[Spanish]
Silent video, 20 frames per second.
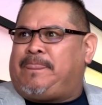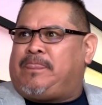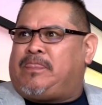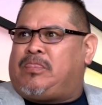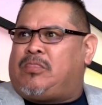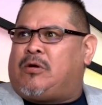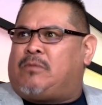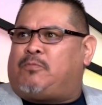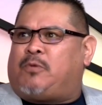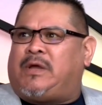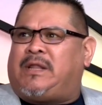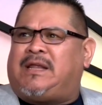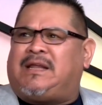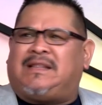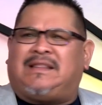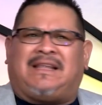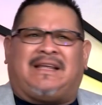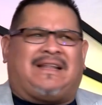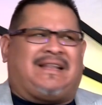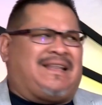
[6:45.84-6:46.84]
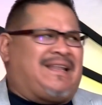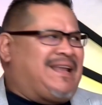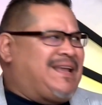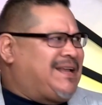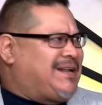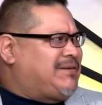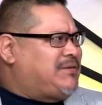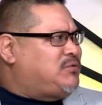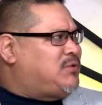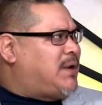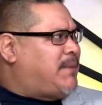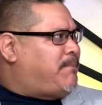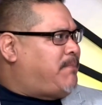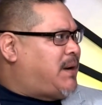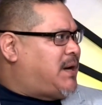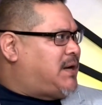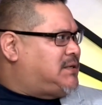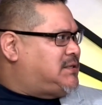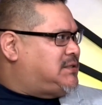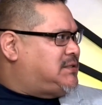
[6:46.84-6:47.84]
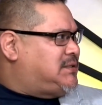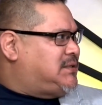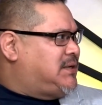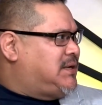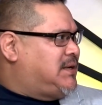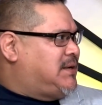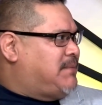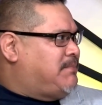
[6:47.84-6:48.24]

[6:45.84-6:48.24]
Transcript: no pueden entender una paz